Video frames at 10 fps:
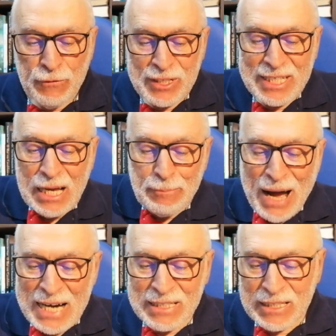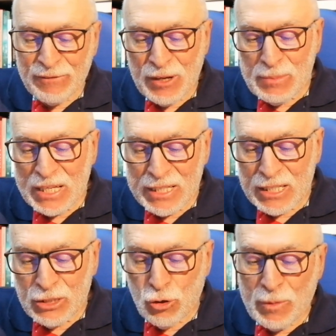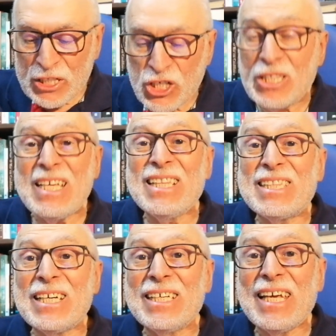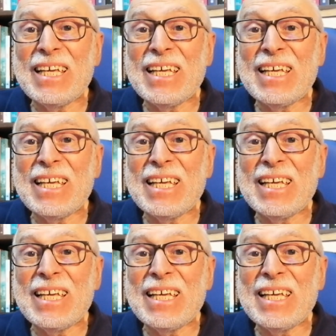Fazia parte da família de uma distinta